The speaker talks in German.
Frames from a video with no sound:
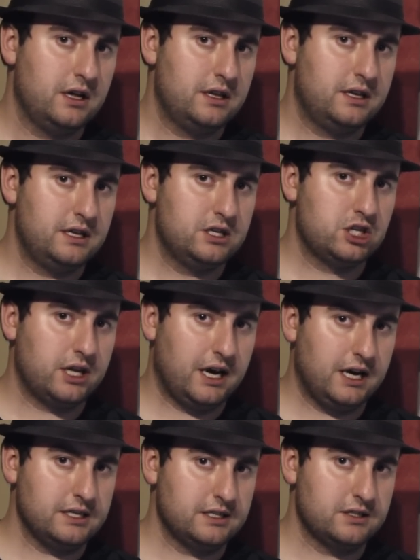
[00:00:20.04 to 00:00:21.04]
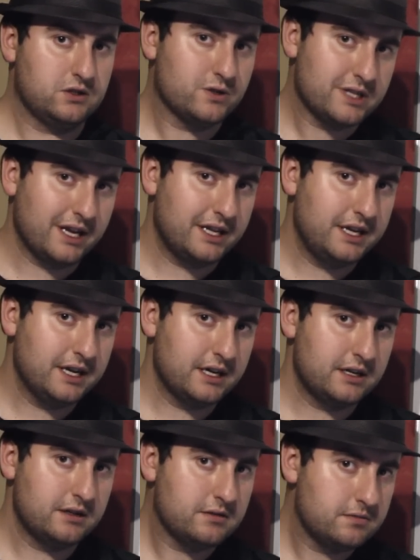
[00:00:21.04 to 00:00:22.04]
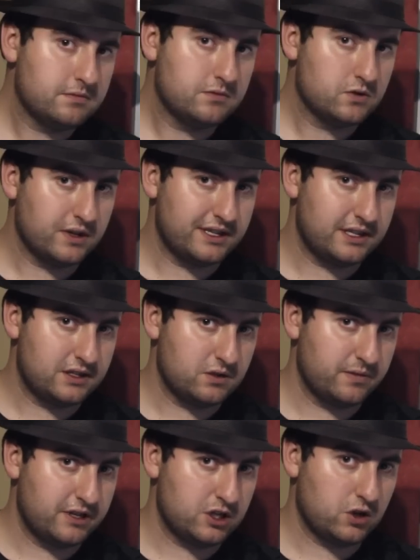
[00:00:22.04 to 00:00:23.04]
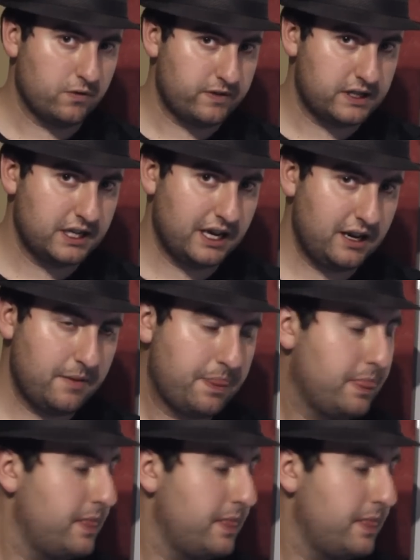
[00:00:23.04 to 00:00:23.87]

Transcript: die Straßen zu sanieren. So ist es zumindest offiziell.